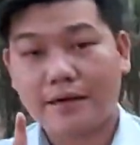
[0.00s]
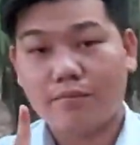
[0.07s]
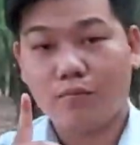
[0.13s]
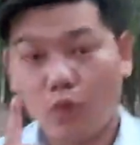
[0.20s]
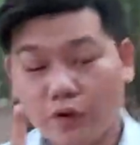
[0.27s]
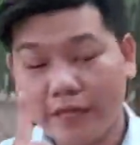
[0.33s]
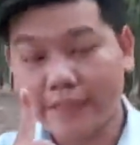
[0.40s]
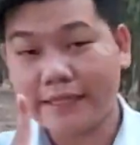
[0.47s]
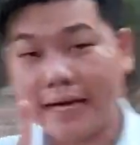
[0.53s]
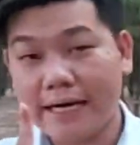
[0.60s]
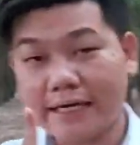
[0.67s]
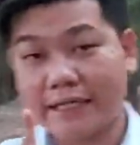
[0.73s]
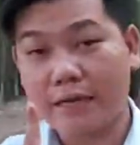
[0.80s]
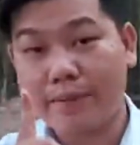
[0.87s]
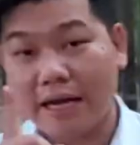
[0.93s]
4 hectare
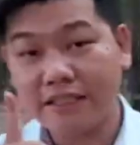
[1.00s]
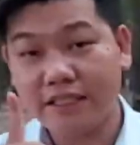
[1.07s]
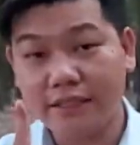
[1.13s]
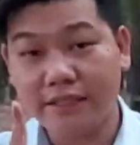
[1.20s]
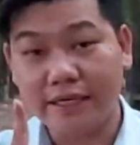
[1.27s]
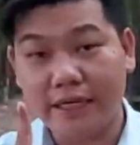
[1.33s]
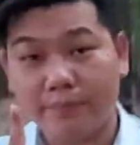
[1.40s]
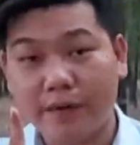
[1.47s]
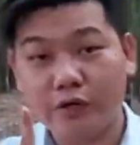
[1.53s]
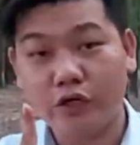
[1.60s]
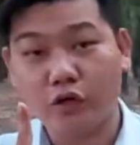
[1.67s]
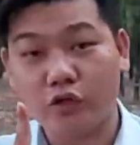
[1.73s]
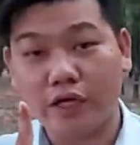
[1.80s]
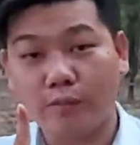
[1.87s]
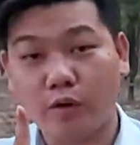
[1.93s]
người ta bán 9 tỷ là bao
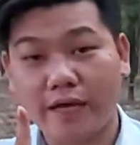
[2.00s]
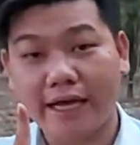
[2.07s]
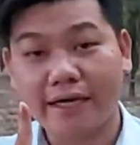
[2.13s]
nhiêu tỷ một